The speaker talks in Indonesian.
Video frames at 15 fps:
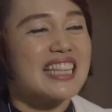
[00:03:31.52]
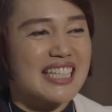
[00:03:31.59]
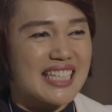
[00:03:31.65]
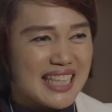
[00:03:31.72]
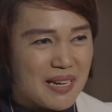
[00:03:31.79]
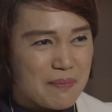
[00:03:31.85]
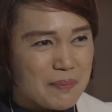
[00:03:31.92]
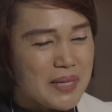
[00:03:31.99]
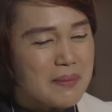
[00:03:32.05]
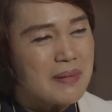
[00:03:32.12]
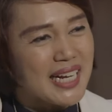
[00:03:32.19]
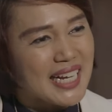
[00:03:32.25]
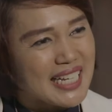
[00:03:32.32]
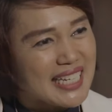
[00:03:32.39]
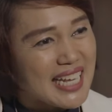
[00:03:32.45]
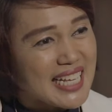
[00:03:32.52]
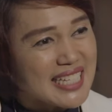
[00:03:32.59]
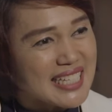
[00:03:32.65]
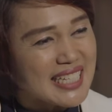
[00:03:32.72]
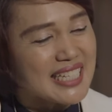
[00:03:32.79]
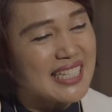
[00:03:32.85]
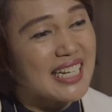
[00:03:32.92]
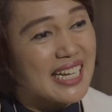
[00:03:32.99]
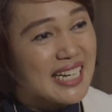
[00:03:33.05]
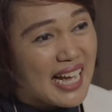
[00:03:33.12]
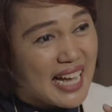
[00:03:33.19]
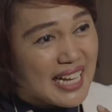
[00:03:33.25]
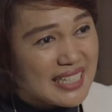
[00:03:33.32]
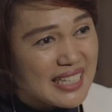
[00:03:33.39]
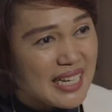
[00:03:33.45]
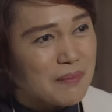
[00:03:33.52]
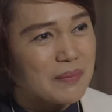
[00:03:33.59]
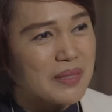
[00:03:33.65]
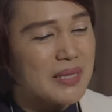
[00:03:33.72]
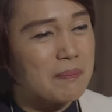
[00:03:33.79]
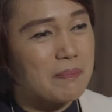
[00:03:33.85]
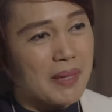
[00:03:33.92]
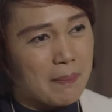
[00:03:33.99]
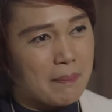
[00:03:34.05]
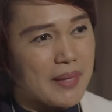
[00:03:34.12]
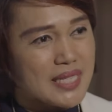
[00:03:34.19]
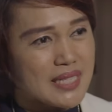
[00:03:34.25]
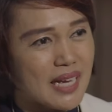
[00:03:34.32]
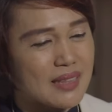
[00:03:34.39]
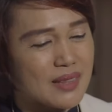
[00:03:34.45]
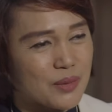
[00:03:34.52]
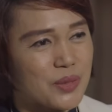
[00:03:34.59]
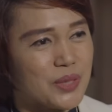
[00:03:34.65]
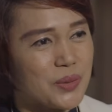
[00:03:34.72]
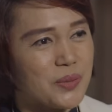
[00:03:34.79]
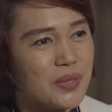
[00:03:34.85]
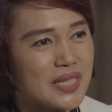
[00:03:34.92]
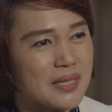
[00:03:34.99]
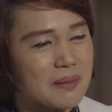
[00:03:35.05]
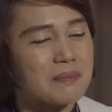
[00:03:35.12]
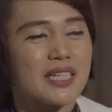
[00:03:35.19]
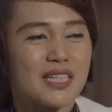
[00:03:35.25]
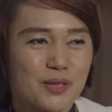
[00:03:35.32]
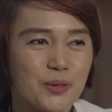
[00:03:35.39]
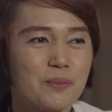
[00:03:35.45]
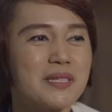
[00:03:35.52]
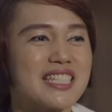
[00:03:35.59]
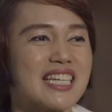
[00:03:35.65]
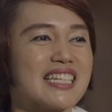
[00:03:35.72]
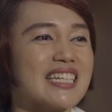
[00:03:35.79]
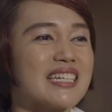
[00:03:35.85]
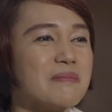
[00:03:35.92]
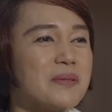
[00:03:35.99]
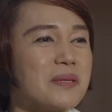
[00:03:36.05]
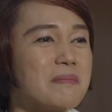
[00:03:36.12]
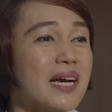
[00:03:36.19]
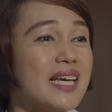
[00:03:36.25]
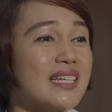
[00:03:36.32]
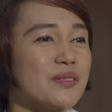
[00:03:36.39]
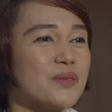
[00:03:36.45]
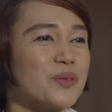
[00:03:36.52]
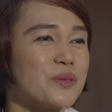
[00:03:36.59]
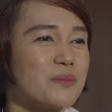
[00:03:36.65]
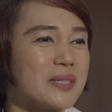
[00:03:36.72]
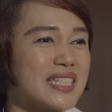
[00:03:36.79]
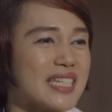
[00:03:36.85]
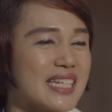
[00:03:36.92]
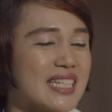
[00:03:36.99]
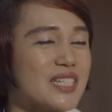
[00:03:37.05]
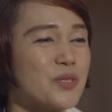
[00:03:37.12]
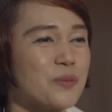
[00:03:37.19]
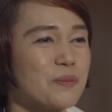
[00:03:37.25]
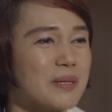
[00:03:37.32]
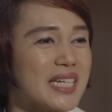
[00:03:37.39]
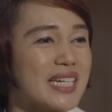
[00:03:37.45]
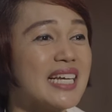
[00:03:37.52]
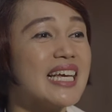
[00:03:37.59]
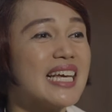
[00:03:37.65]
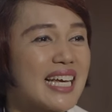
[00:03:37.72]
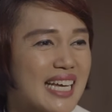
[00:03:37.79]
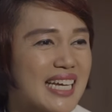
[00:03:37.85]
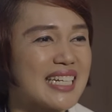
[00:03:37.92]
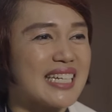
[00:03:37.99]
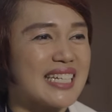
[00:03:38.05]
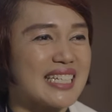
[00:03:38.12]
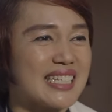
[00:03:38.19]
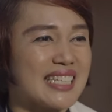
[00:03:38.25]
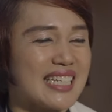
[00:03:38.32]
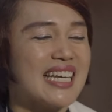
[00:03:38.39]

Tetapi makan nasi dengan ayam dipepes atau diungkep itu menjadi lebih baik untuk menjadi sumber energi.